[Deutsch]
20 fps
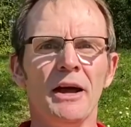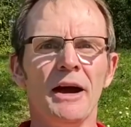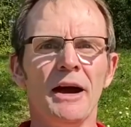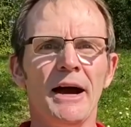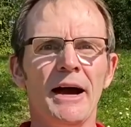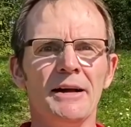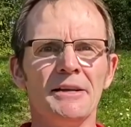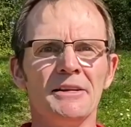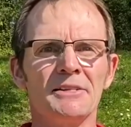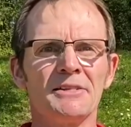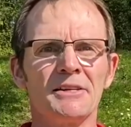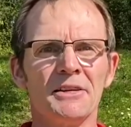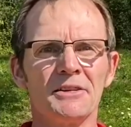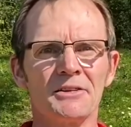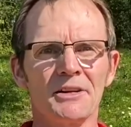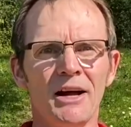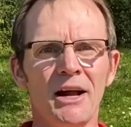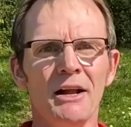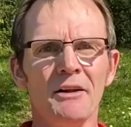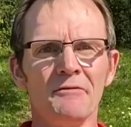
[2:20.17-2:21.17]
einen
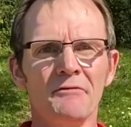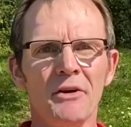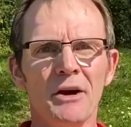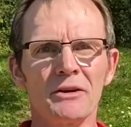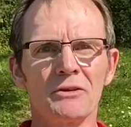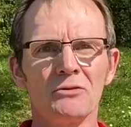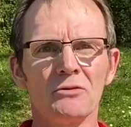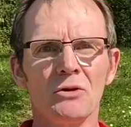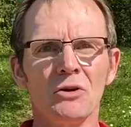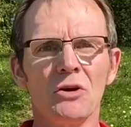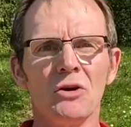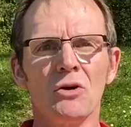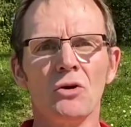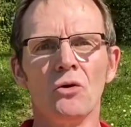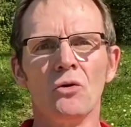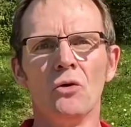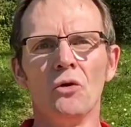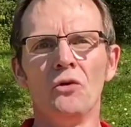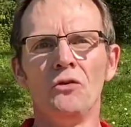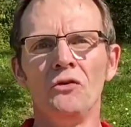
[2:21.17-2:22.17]
zentralen Faktor
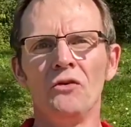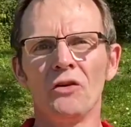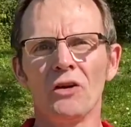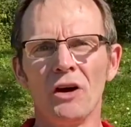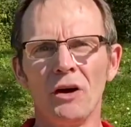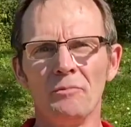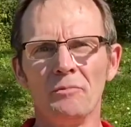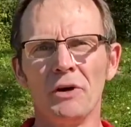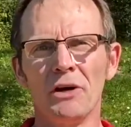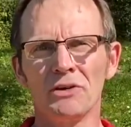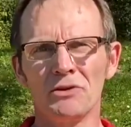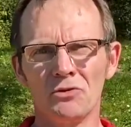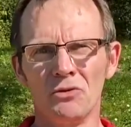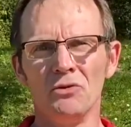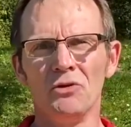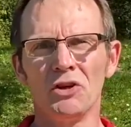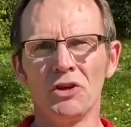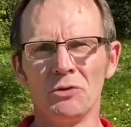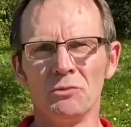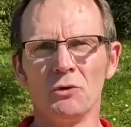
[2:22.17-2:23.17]
unserer
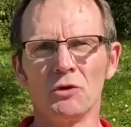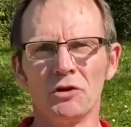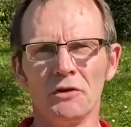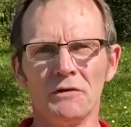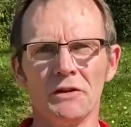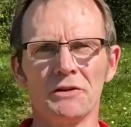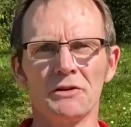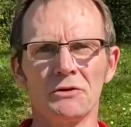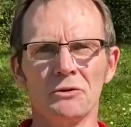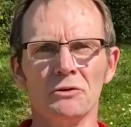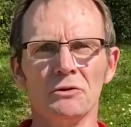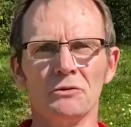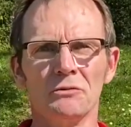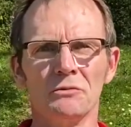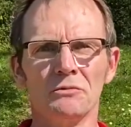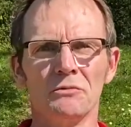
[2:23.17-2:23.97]
persönlichen Motivation.